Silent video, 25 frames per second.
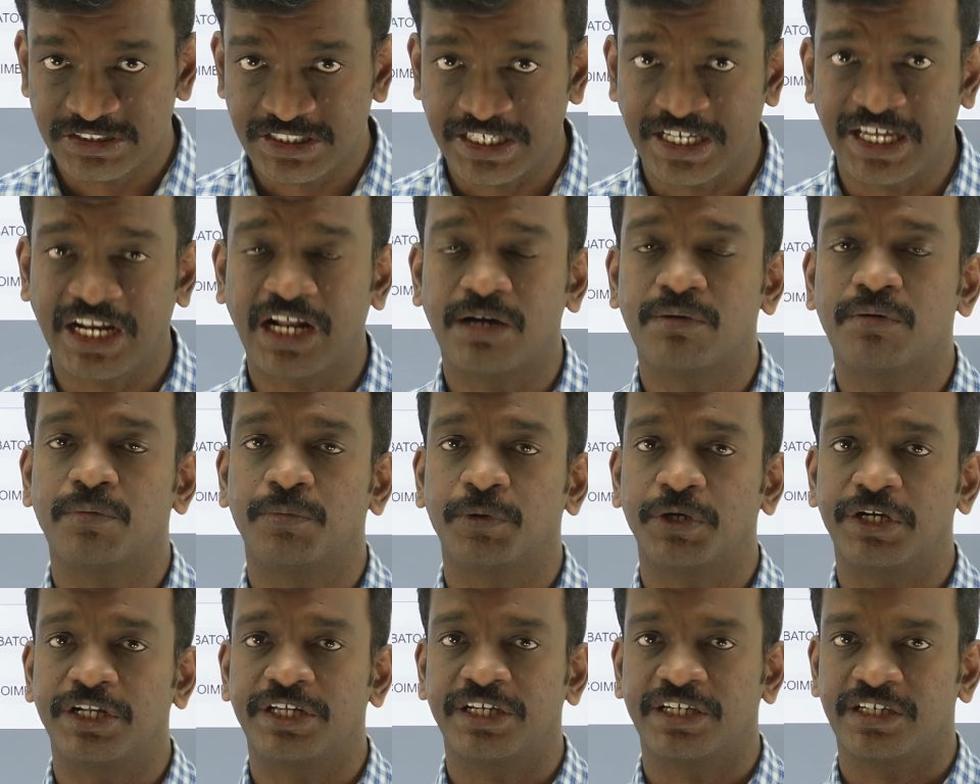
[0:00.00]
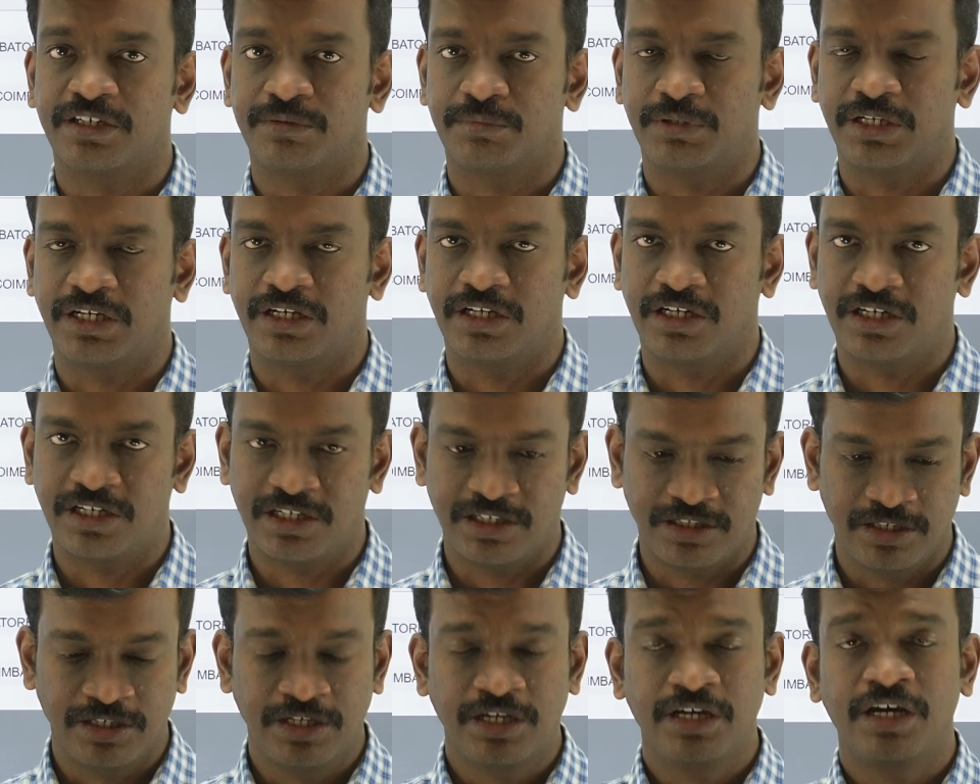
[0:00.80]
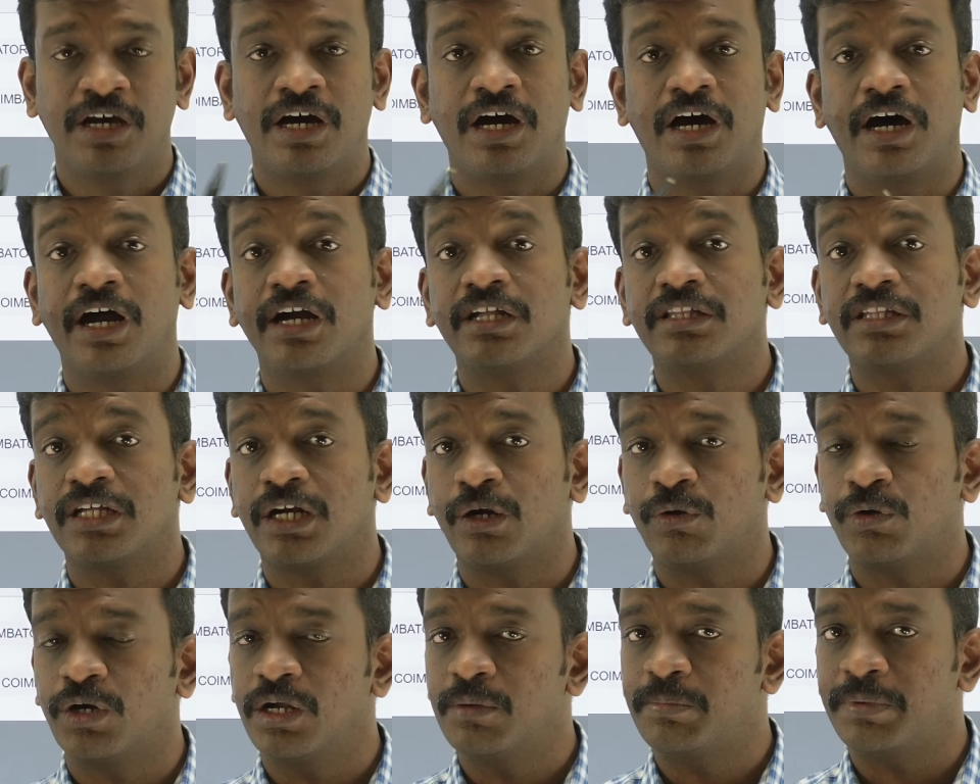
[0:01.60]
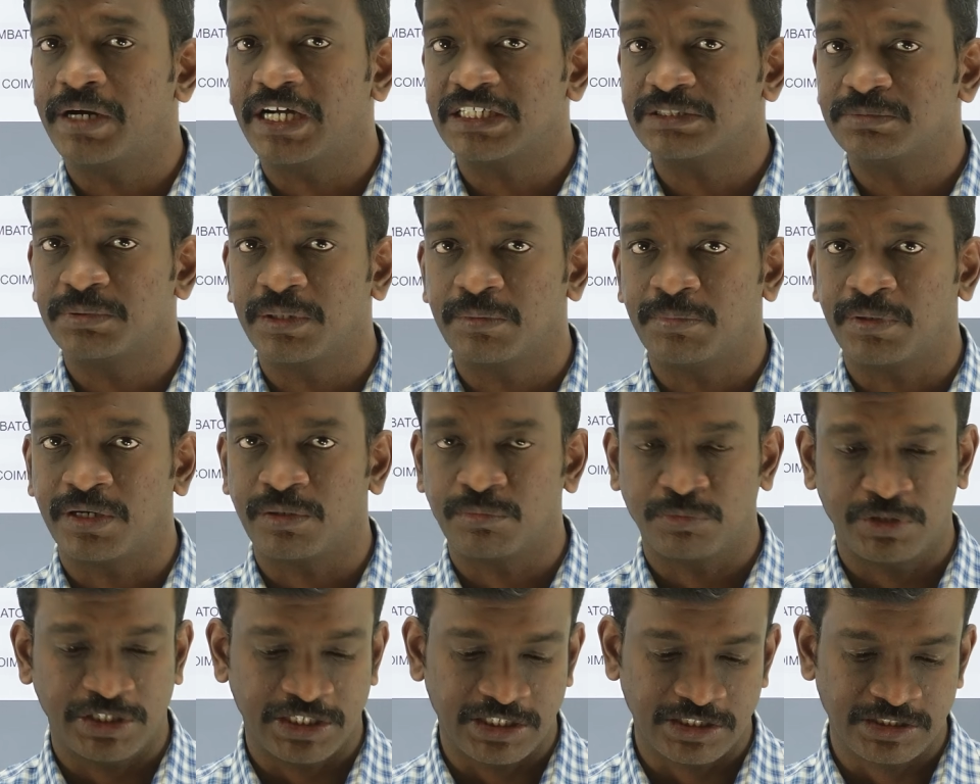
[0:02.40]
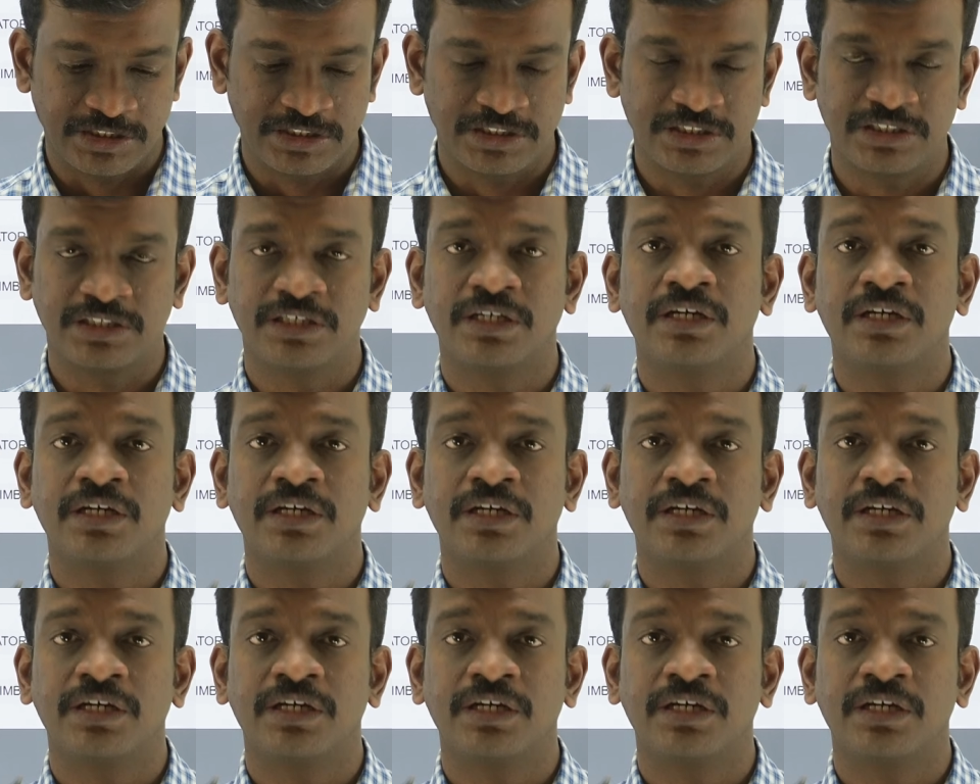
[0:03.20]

சேராமல் போயிட்டீங்க அப்படின்னா அடுத்த ரவுண்டில் பார்ட்டிசிபேட் பண்ண முடியாது